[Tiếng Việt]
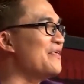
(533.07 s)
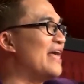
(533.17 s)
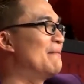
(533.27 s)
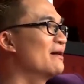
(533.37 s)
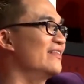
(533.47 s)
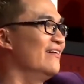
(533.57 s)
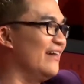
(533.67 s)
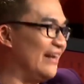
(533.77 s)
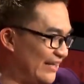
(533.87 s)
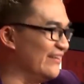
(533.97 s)
nói nhai bức
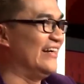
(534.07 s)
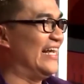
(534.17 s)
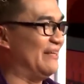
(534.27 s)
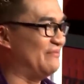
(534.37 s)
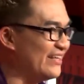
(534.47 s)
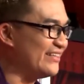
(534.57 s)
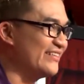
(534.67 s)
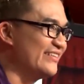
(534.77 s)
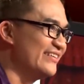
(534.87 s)
tượng là cười liền là tức Mẹ,